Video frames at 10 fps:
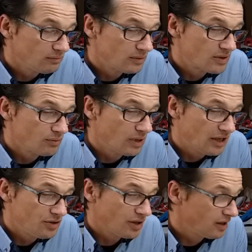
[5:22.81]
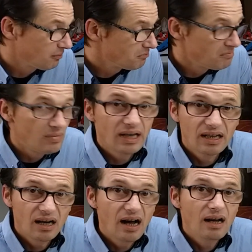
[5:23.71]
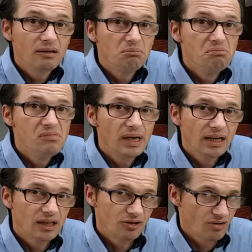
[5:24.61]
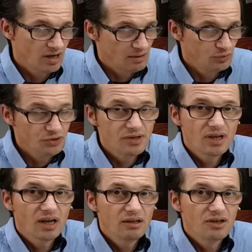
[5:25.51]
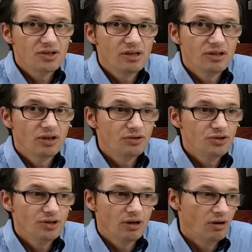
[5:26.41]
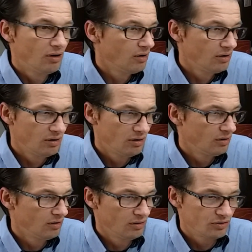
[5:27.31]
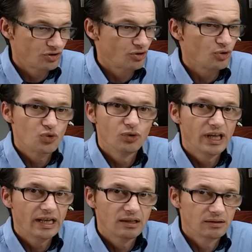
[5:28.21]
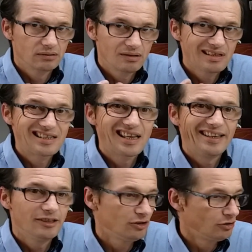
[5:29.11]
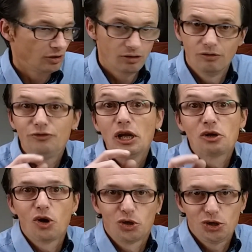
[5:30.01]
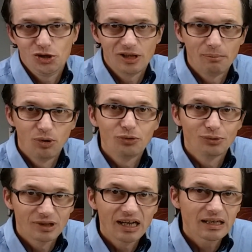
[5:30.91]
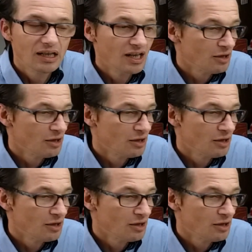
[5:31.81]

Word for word: Słuchajcie, mega, mega droga amunicja. Jeżeli chodzi o stosunek ceny do wielkości naboju, tak?